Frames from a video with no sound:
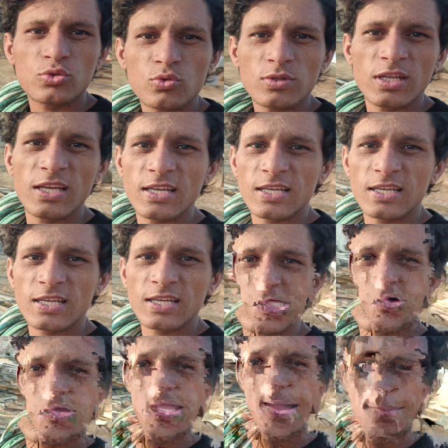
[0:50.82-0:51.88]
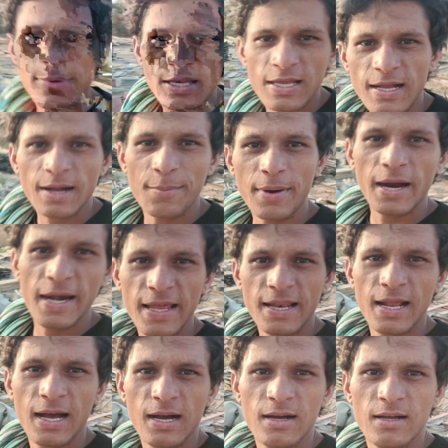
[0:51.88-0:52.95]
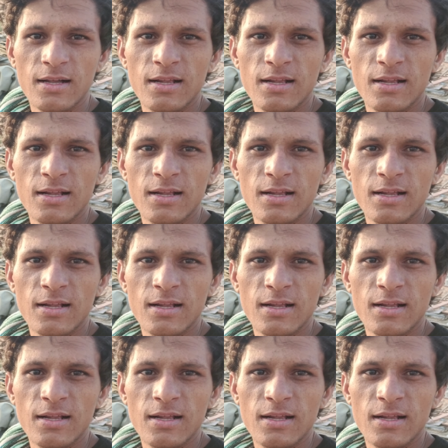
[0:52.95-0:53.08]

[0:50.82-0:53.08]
की शूटिंग की थी देखो यहाँ पर ये कबाड़ है ना